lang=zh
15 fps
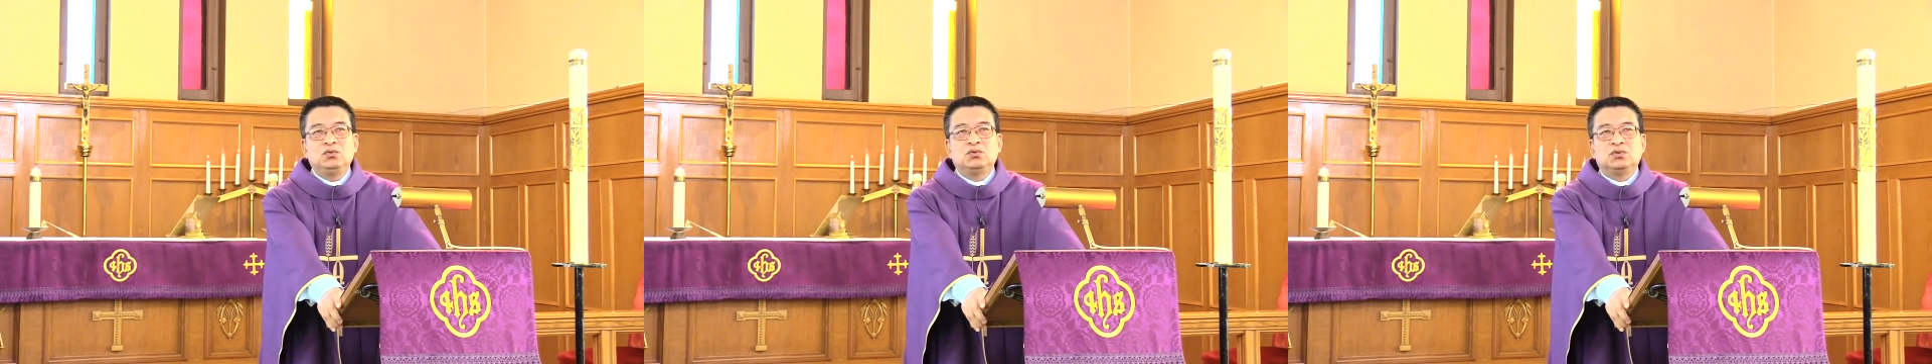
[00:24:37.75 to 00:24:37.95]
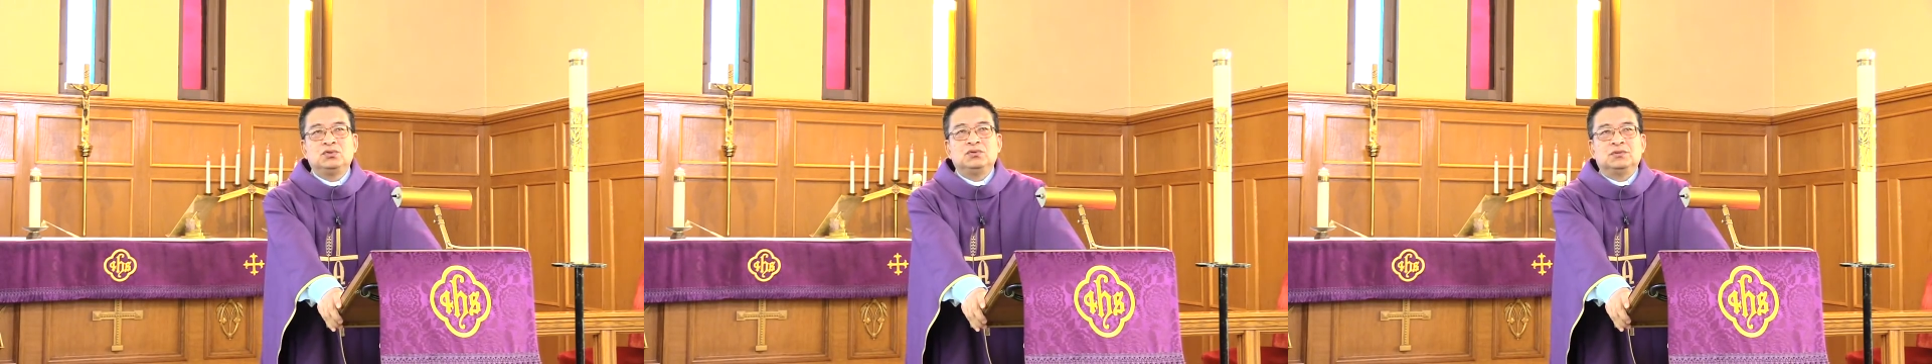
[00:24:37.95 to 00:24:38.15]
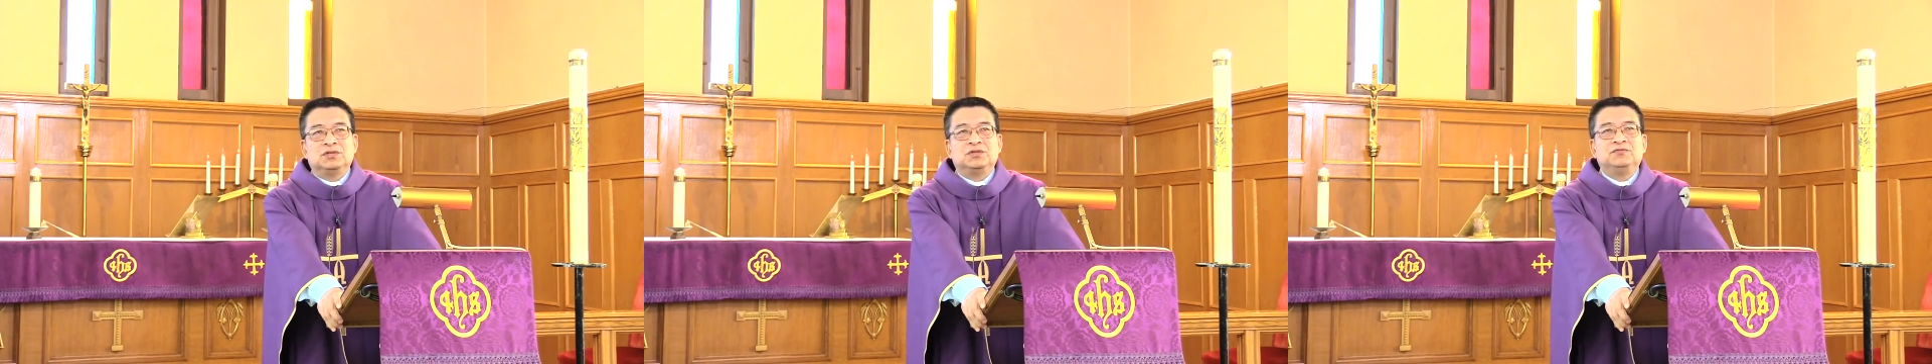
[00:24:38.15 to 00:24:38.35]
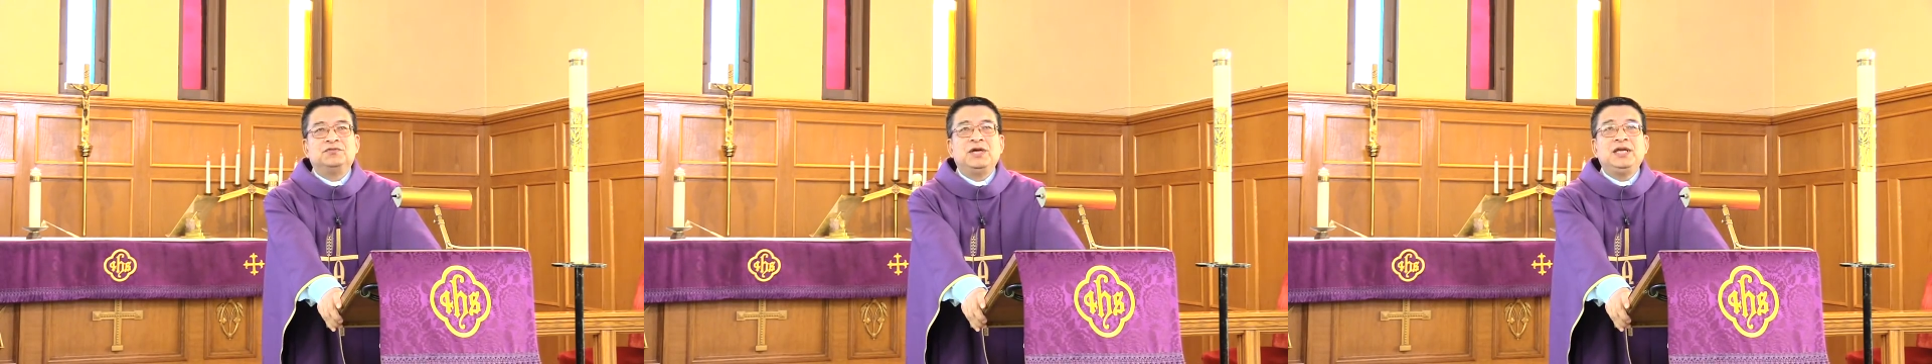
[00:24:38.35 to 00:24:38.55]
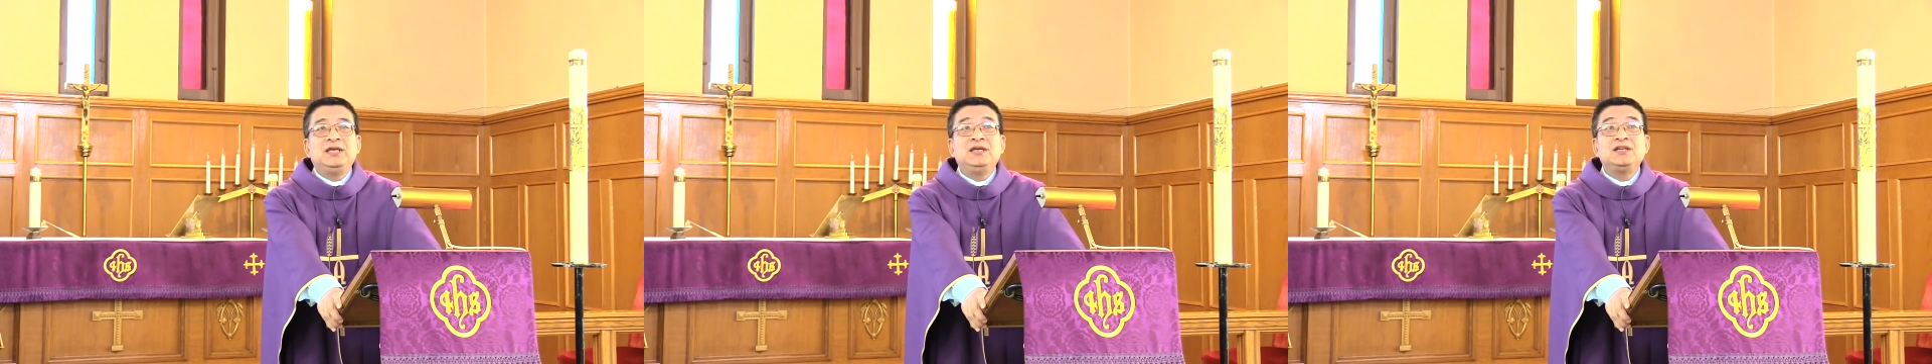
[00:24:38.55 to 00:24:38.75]
著述是
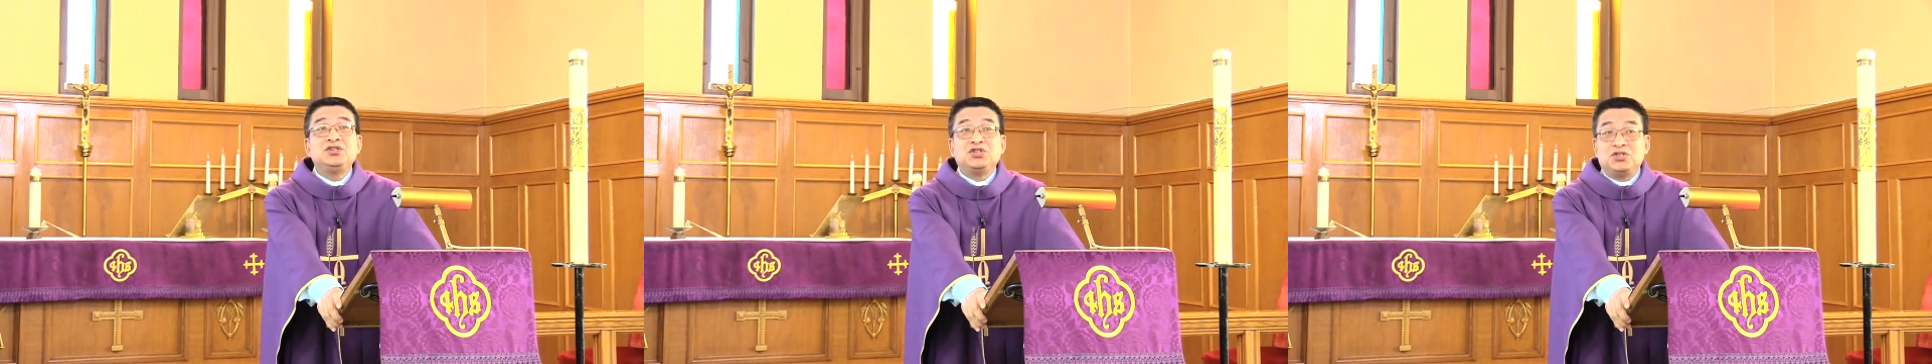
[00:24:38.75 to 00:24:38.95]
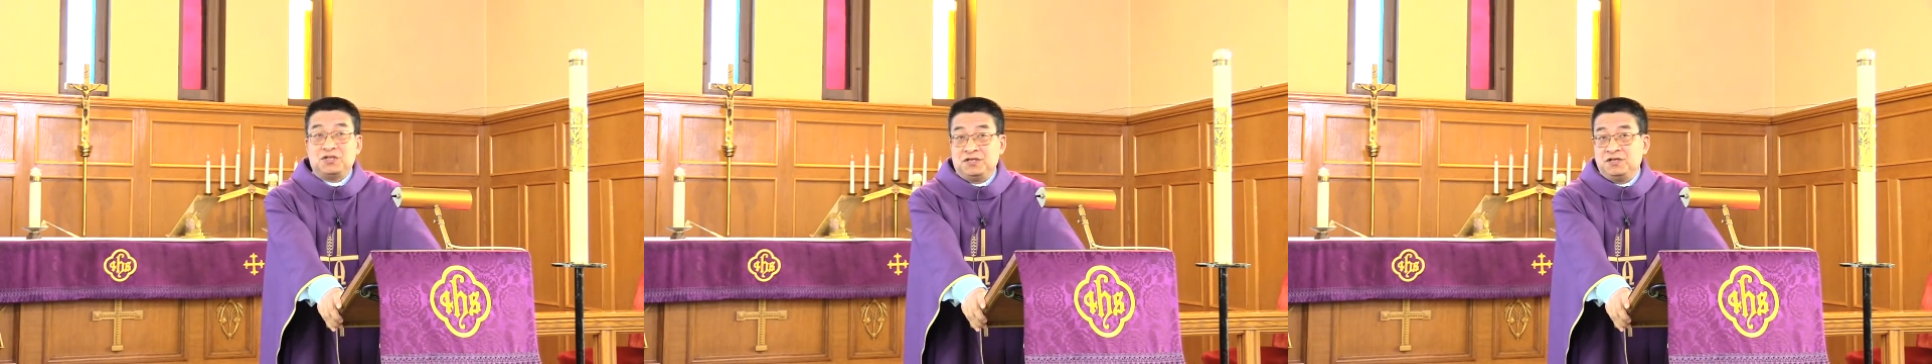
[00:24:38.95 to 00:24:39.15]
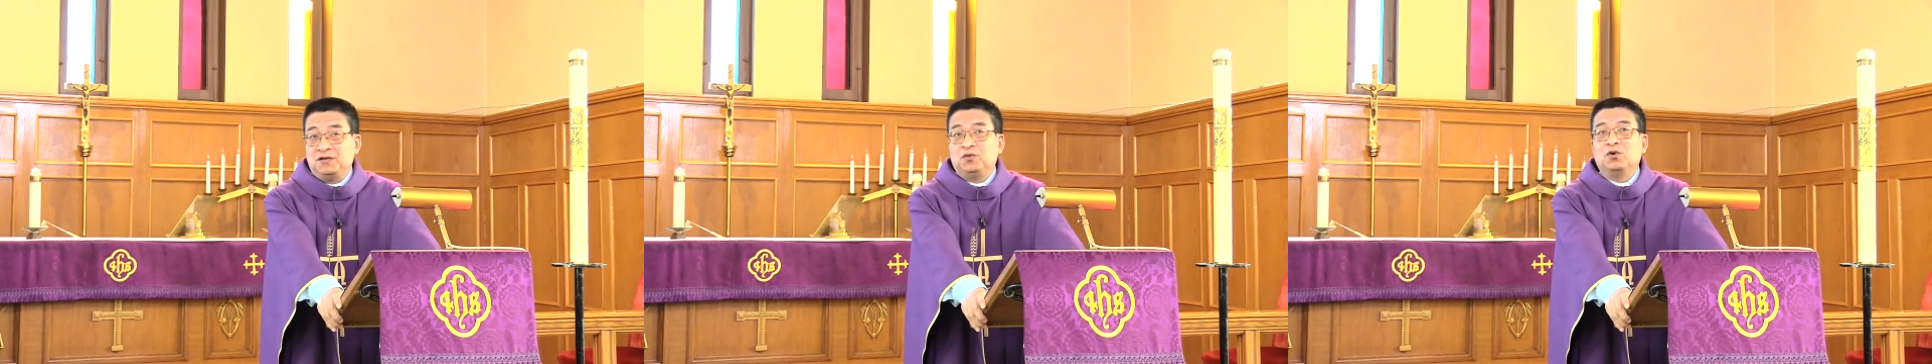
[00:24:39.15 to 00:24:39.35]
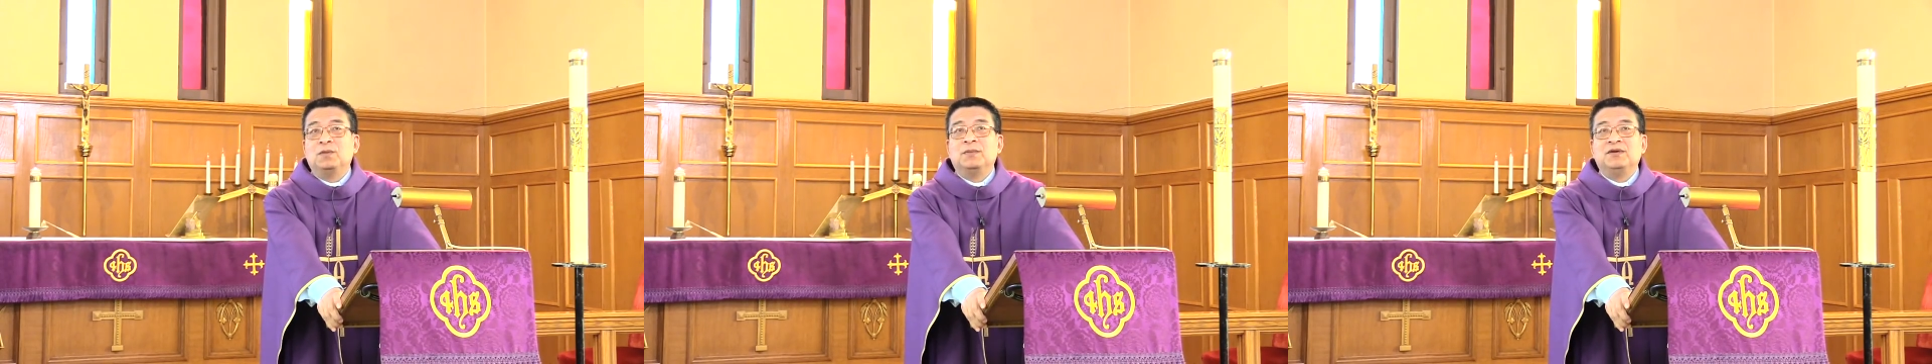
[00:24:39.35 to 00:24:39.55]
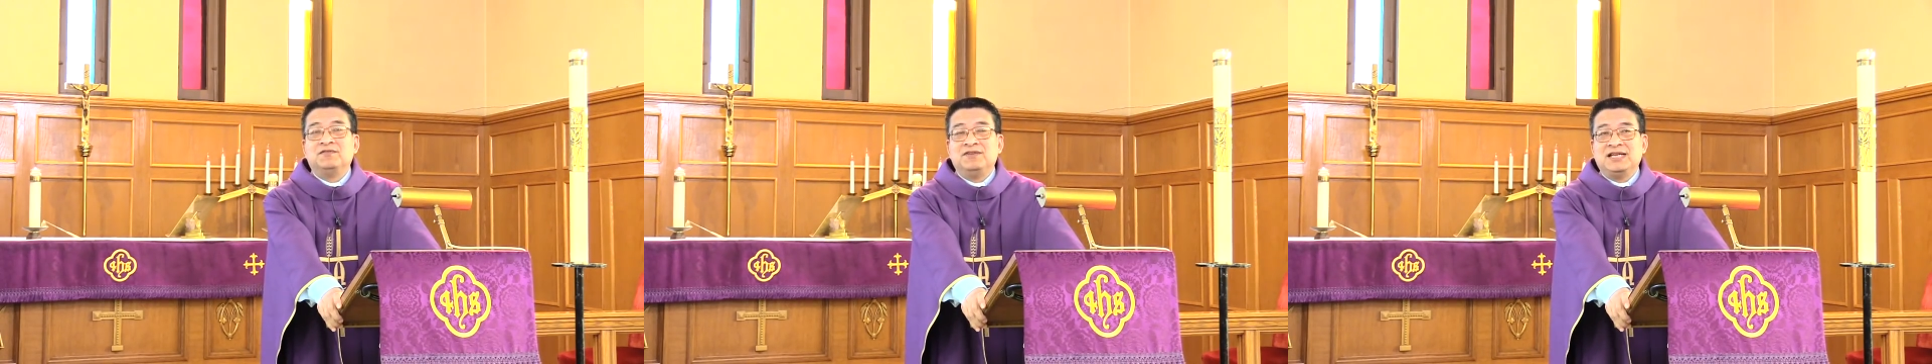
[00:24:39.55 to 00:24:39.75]
唯一值得
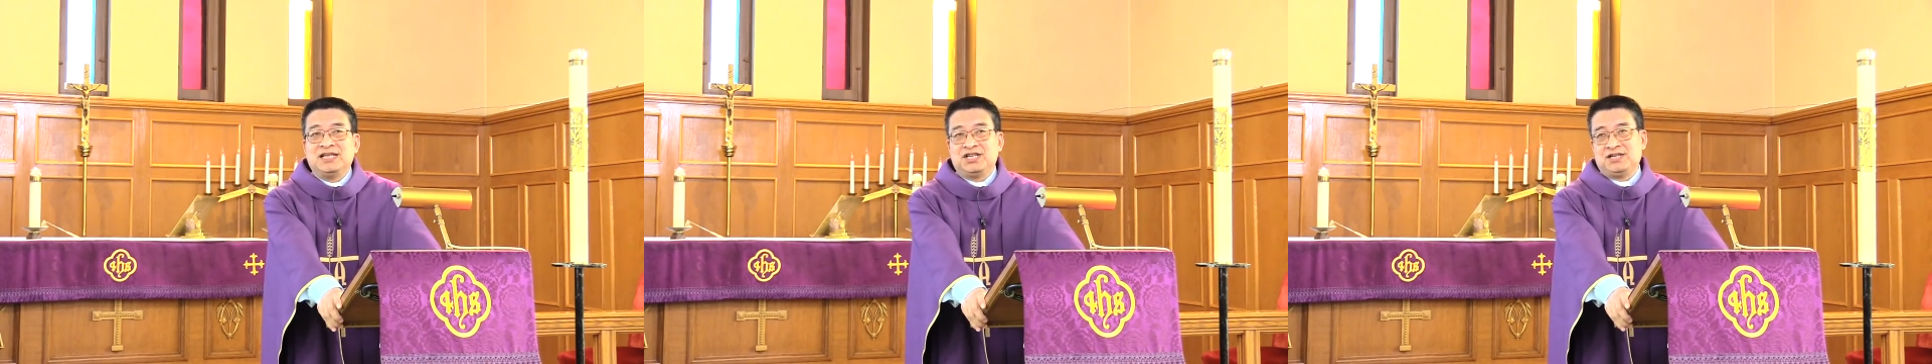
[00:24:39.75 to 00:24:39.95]
我们委